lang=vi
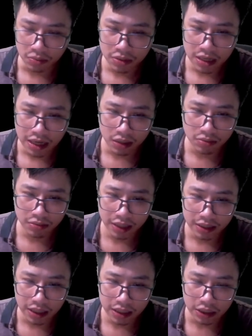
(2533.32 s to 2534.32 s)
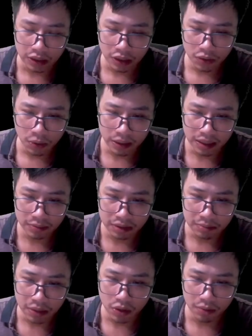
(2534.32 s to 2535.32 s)
Biến cố đột ngột này lập tức khiến cho
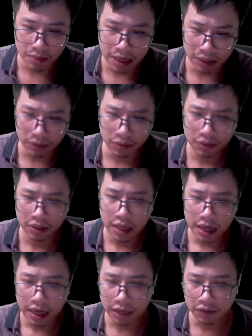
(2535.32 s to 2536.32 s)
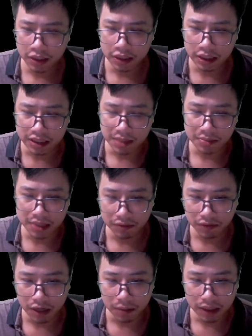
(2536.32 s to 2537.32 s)
mọi người xung quanh phải kinh hô. Hả?
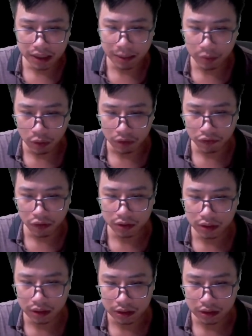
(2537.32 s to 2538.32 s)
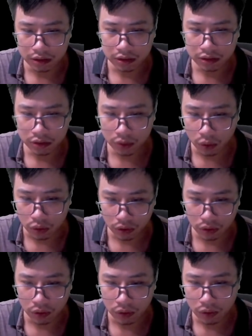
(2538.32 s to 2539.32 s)
Chuyện này không có khả năng.
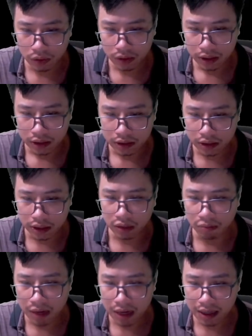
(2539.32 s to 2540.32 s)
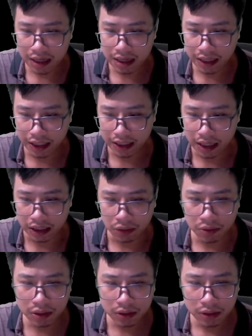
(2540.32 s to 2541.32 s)
Hả? Không ngờ đã xuất hiện huyết
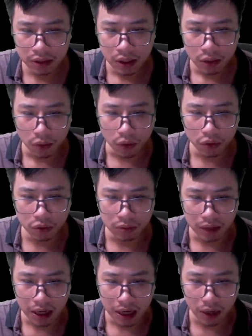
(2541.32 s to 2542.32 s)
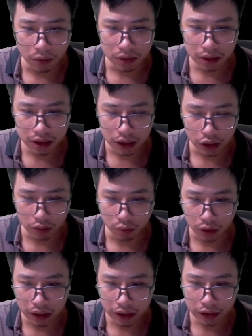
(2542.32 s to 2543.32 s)
quang. Chả lẽ xuất hiện giọt máu thứ
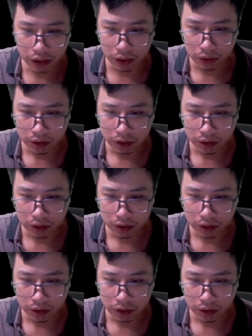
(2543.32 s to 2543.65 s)
5 sao?